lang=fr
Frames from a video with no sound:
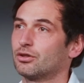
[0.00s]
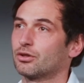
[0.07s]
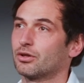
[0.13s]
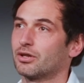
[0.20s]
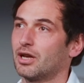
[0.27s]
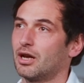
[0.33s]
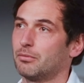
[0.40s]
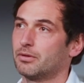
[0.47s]

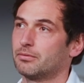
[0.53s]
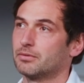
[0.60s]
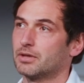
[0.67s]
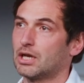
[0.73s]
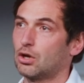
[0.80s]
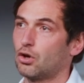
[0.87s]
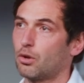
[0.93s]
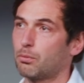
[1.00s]
gamme et en
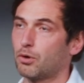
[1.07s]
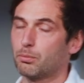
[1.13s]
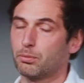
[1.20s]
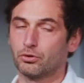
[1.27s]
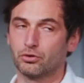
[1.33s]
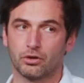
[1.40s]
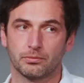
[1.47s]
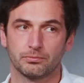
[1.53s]
leur
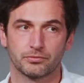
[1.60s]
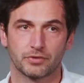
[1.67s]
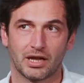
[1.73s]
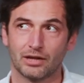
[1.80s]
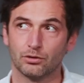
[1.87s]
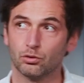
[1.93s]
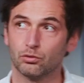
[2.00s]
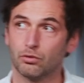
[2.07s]
proposant un
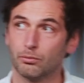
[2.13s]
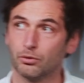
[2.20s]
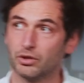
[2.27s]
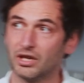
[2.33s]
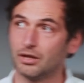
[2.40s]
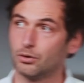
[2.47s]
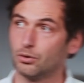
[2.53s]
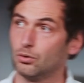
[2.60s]
nouveau
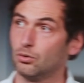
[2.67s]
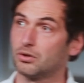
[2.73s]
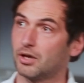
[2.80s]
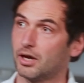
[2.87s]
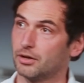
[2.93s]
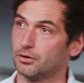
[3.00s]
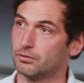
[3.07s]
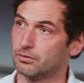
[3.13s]
modèle ultra
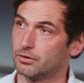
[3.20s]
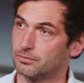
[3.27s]
innovant.